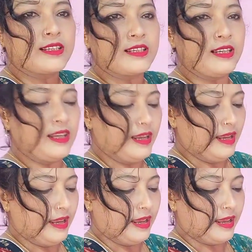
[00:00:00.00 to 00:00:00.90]
চাউমিনের জন্য
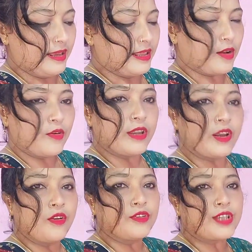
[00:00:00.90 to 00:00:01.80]
কি কি কেটেছি
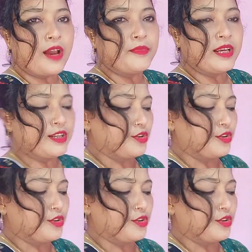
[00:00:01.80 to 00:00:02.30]
দেখতে পাচ্ছ